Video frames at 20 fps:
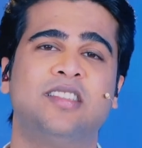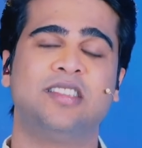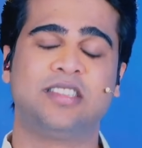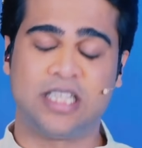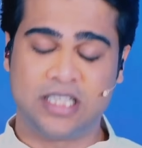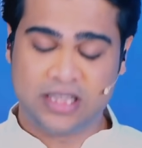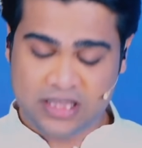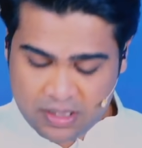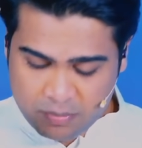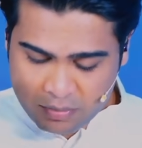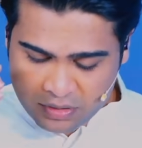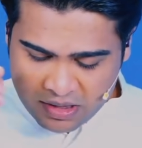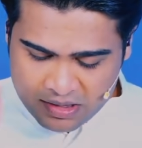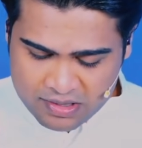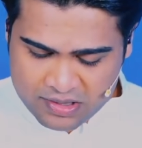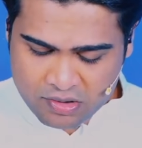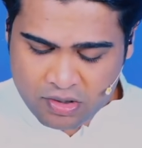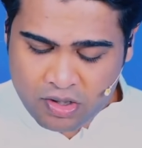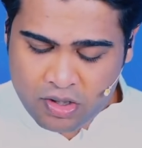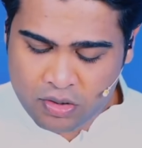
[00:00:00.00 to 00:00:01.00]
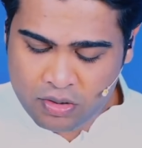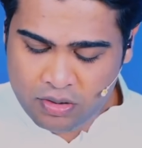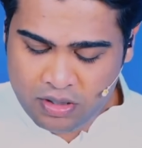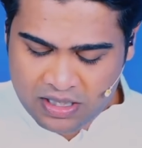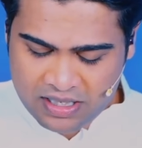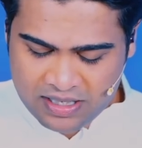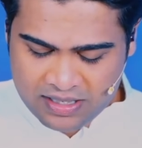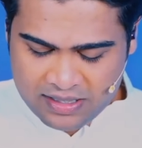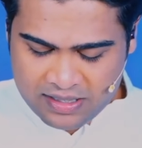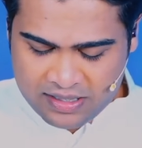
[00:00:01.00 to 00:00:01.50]
సత్యము తెలిసినవాడు
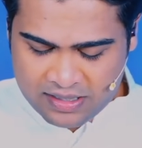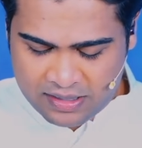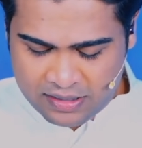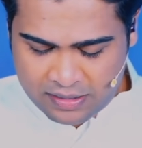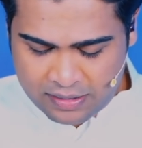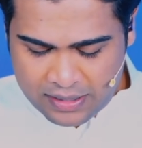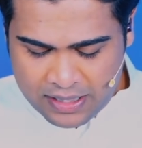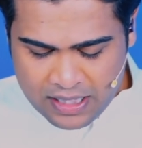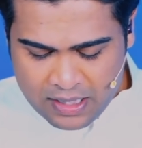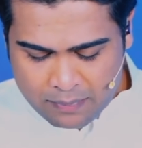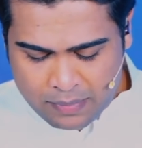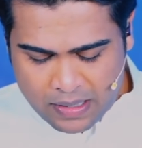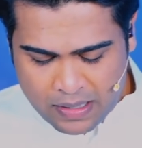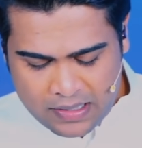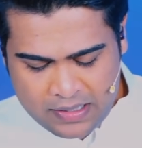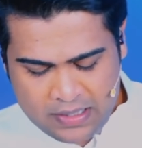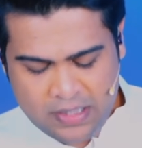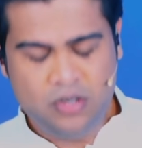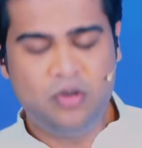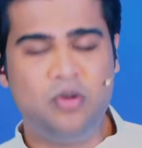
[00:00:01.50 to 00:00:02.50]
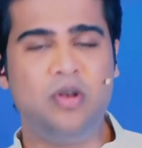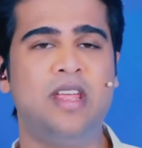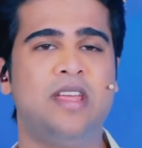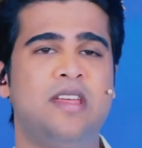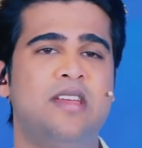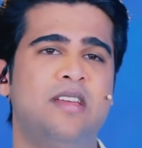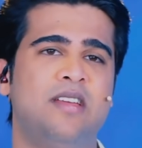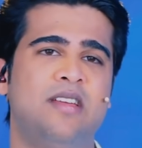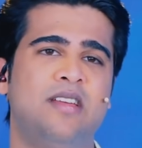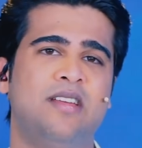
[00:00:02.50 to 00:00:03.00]
నేను బలహీనే
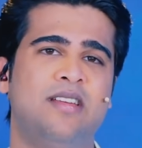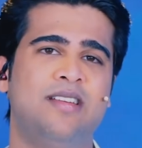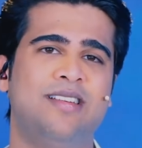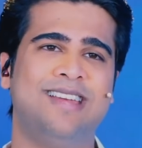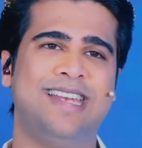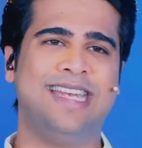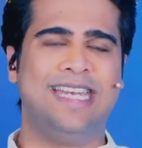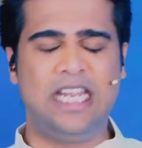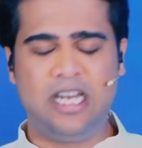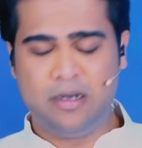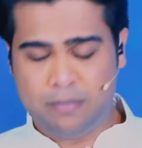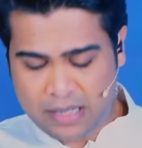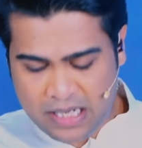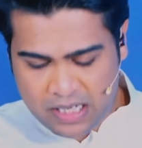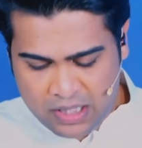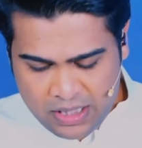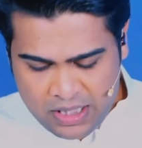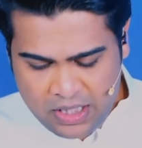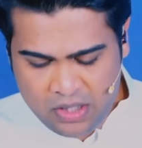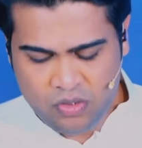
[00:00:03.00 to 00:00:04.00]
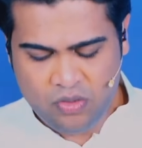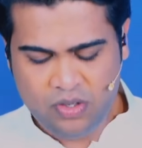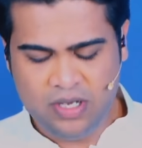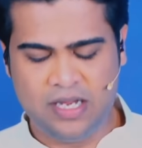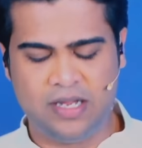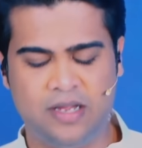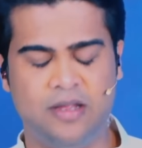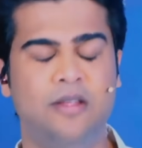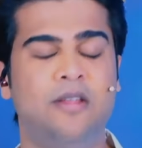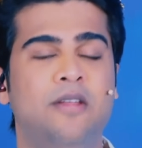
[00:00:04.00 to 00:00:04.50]
నేను
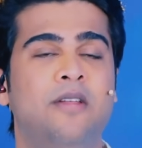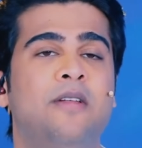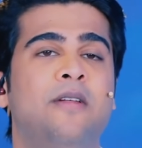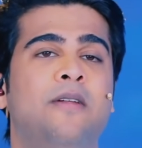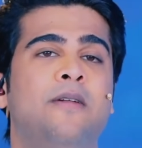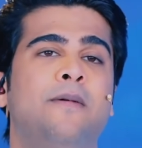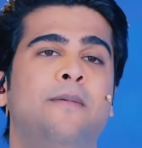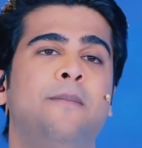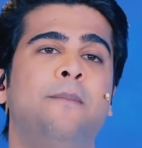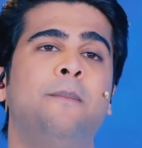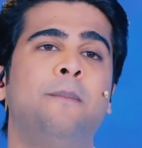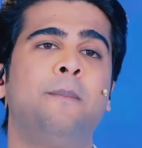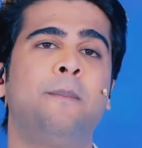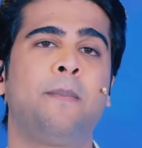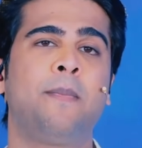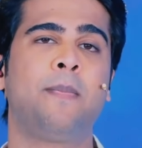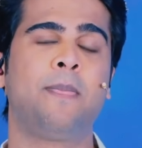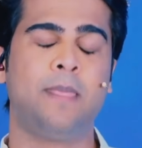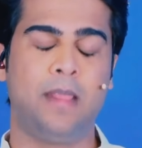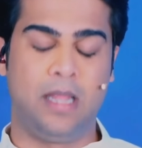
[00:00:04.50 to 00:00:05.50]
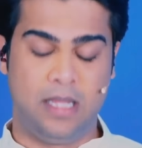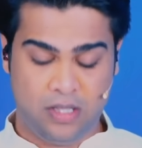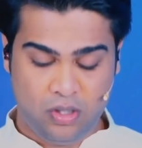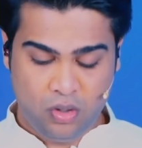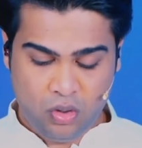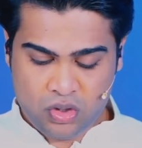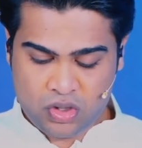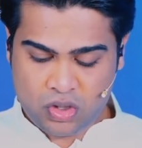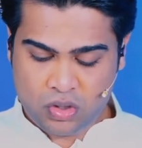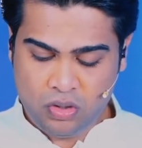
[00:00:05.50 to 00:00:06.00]
బలహీనున్నే
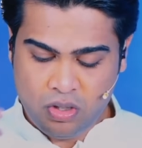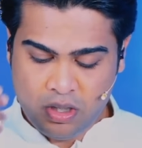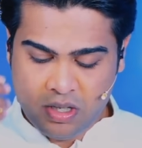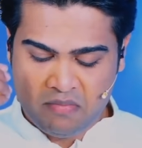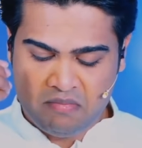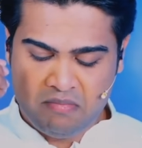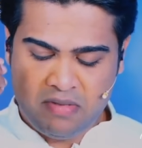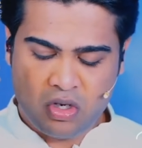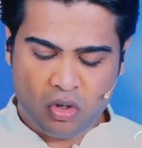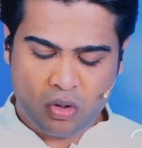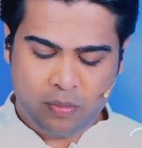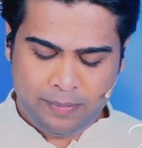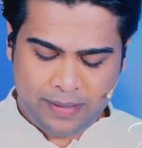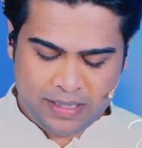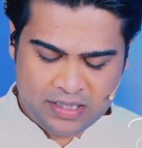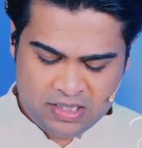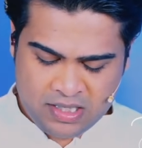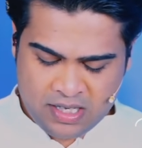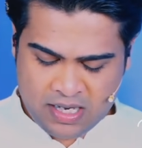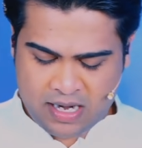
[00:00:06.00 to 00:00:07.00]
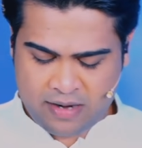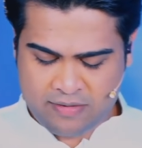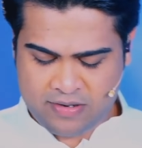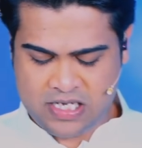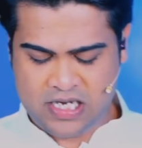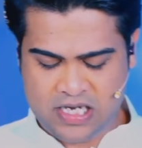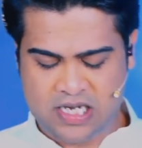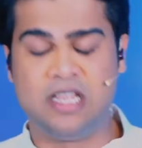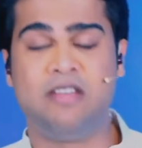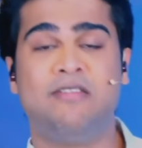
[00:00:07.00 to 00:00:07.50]
ఈరోజు మీకు ఒక ప్రశ్న
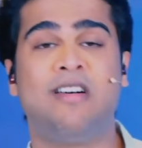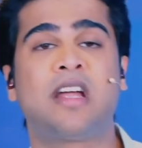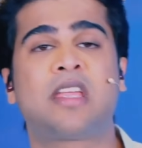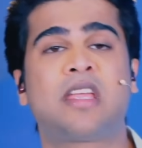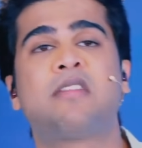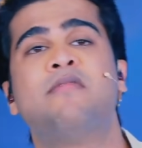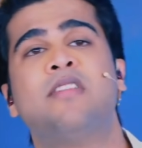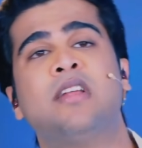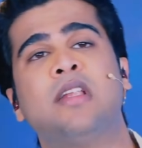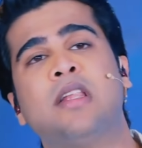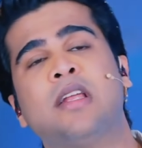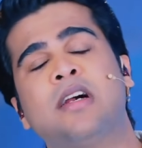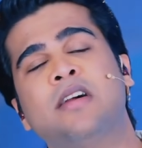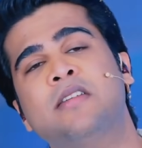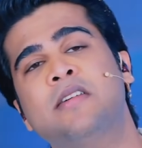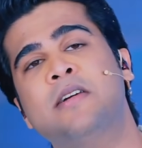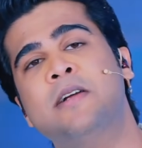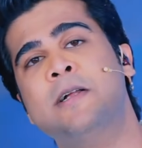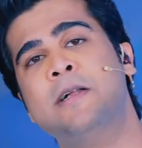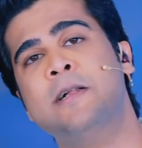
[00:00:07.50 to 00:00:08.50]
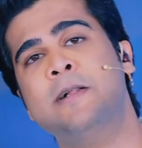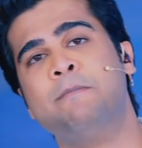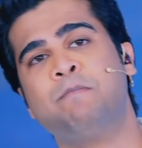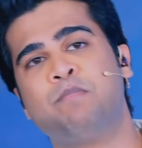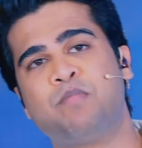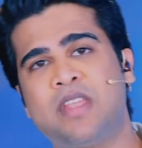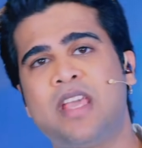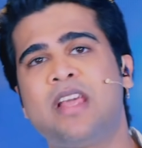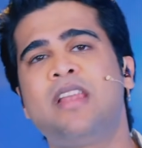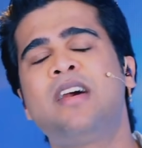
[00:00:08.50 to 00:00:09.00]
రావచ్చండి ఈ వాక్యం ఏంటా
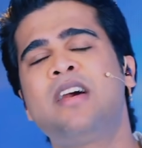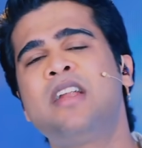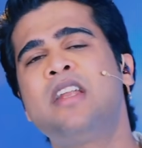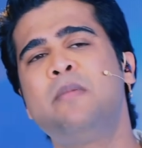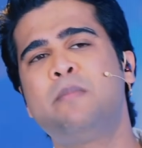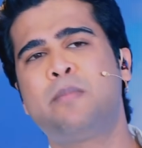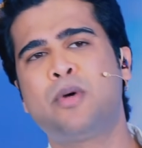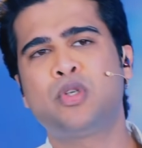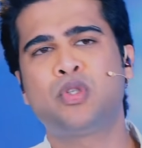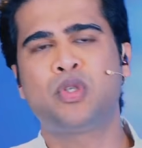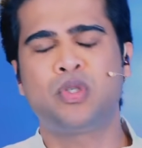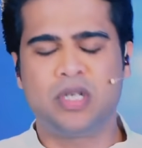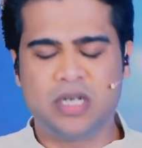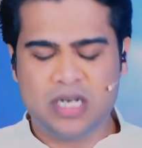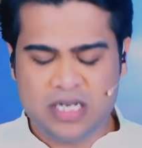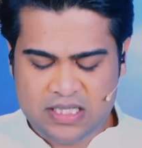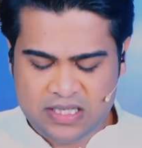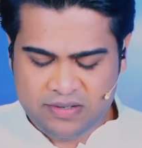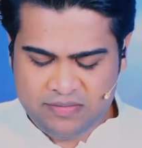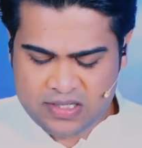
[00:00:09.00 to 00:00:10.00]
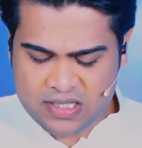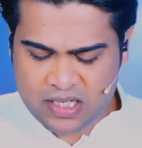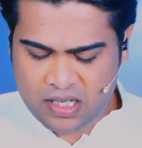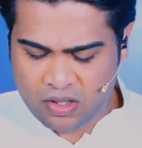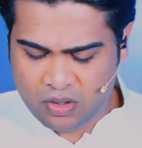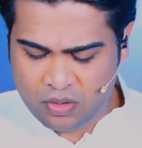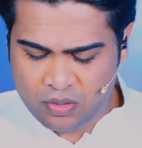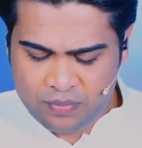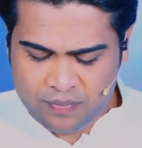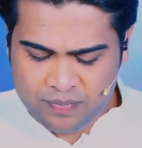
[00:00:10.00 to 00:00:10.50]
ఎలా నేను పరిశుద్ధంగా
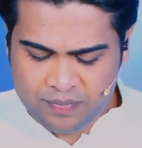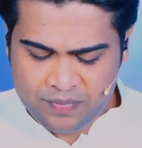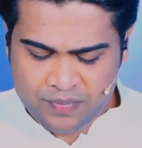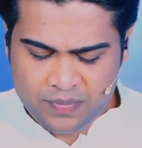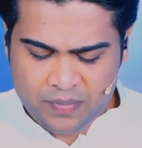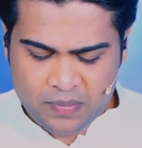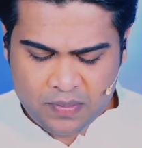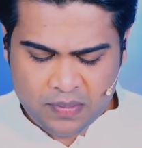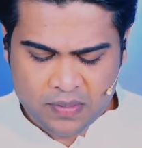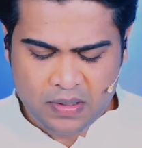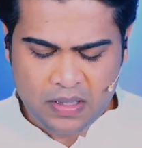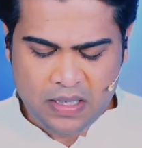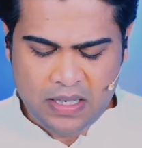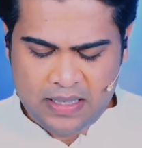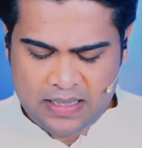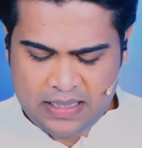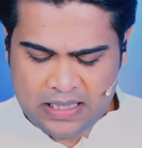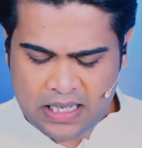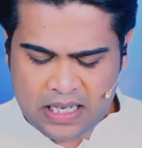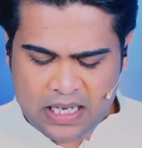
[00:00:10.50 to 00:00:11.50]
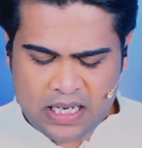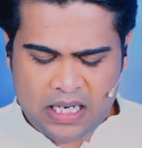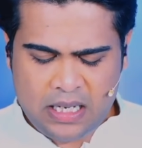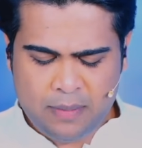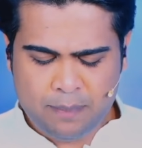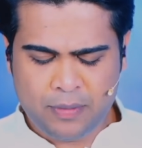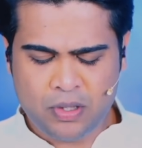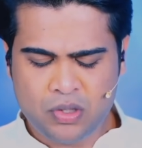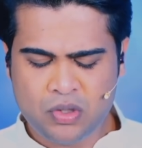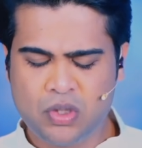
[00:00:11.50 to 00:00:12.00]
జీవించగలను ఎలాగ
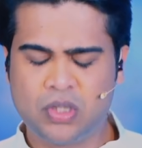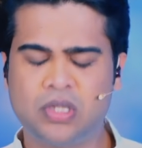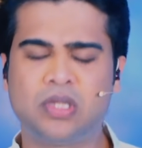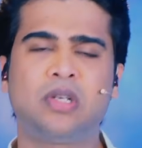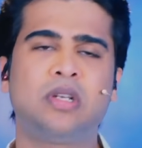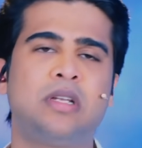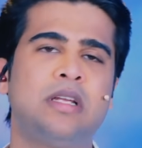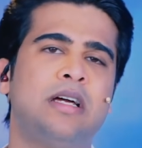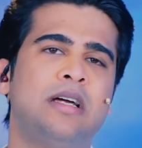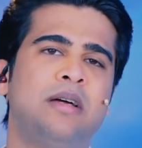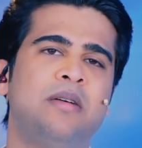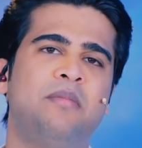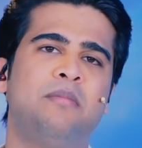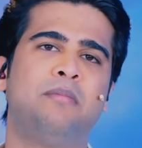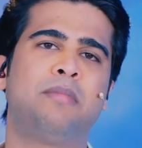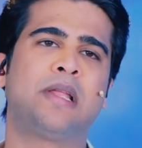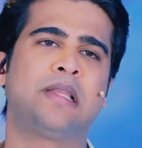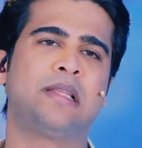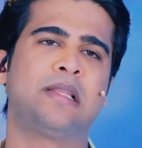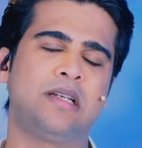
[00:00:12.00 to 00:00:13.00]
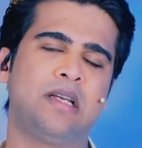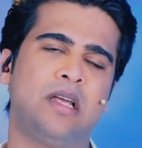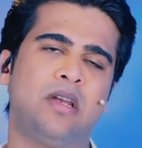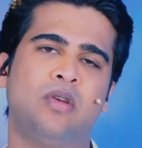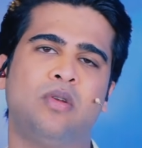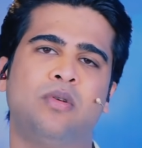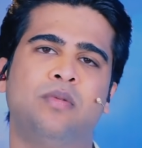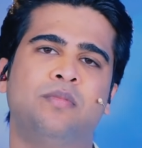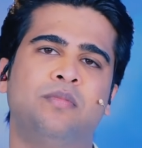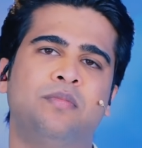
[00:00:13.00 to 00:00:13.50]
నేను పరిశుద్ధుడిగా
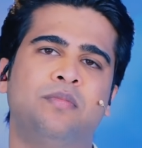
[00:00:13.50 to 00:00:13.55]
బ్రతకగలను